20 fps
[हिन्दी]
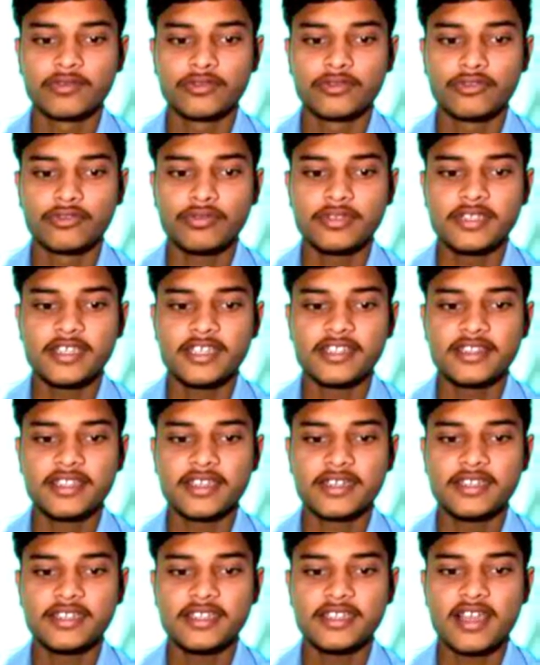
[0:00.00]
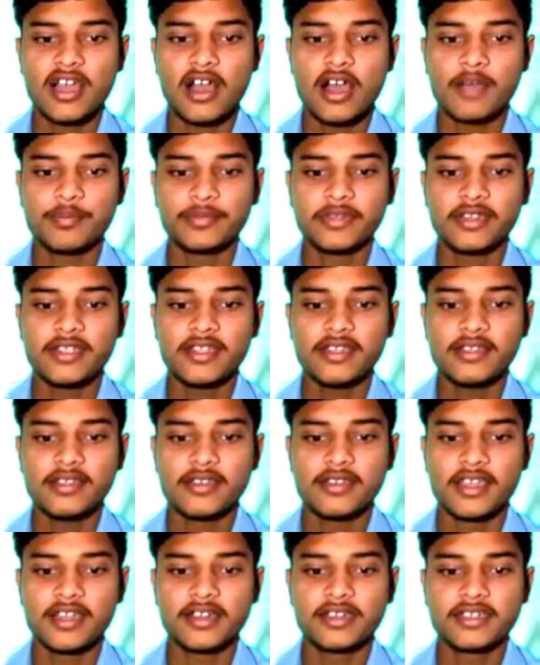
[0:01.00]
तो ये देख लिया आपने
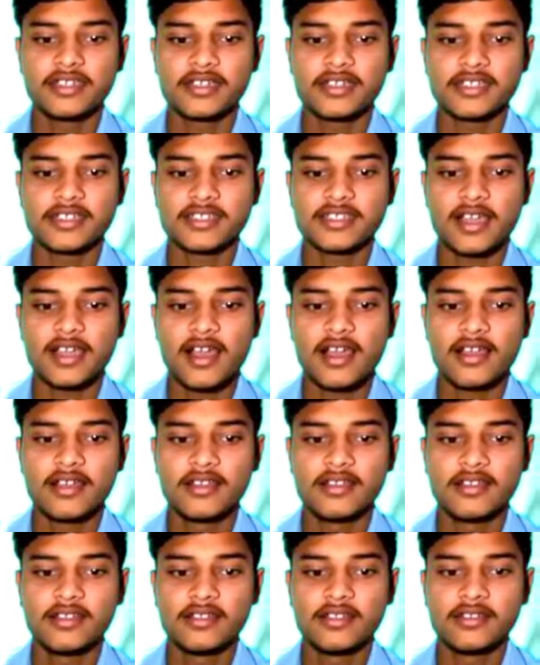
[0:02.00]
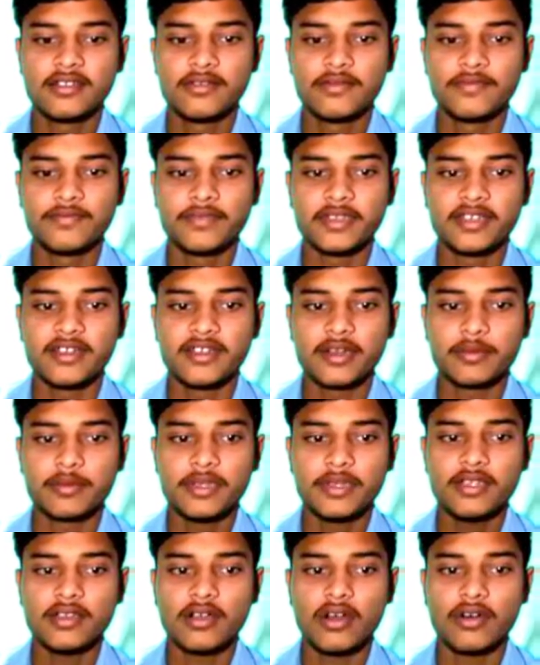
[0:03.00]
एग्रिकस का फिगर
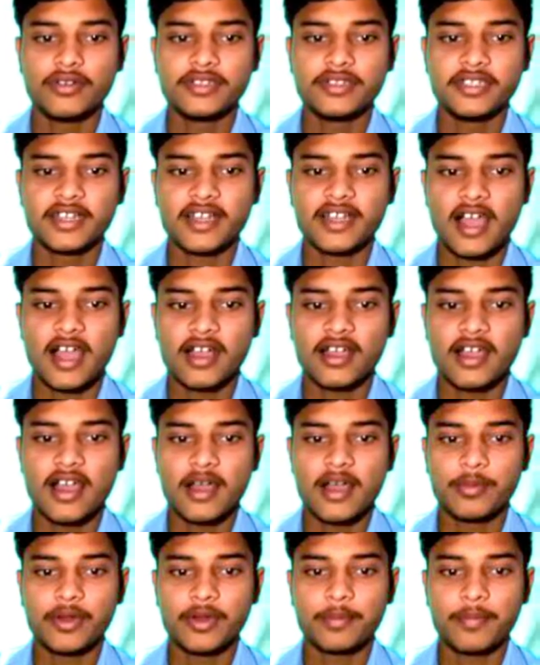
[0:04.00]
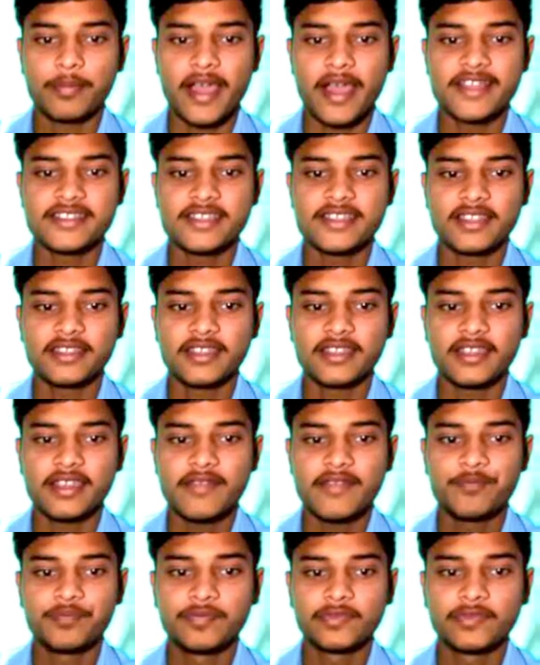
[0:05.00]
भी और ये कहाँ कहाँ पर पाए जाते
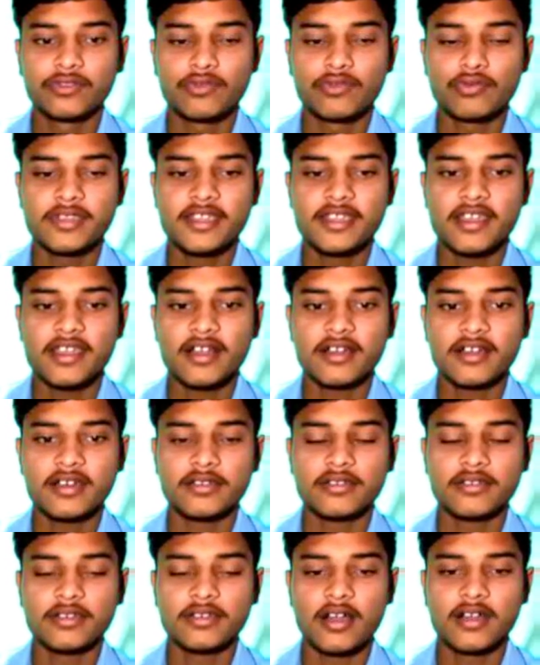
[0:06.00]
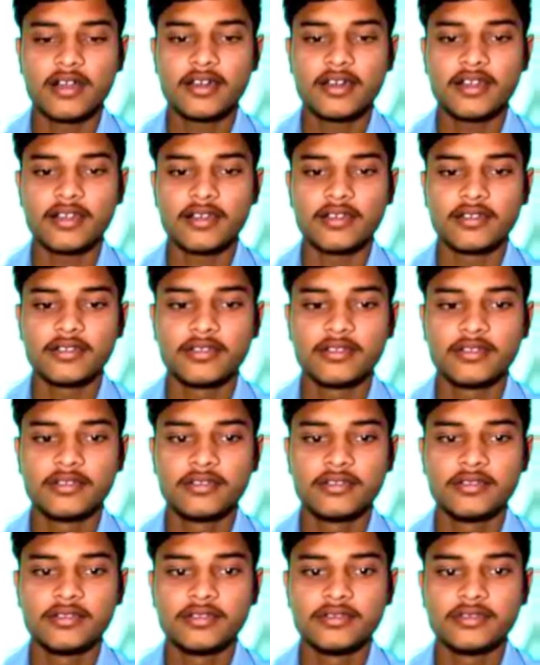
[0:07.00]
हैं तो ये अगर अगर
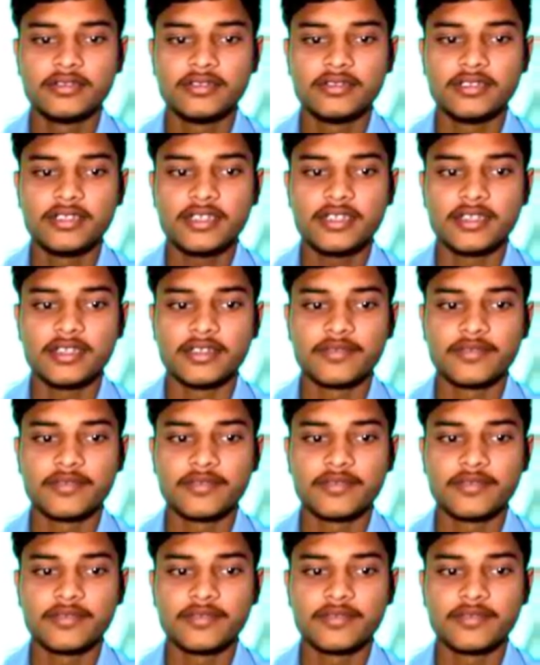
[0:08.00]
ये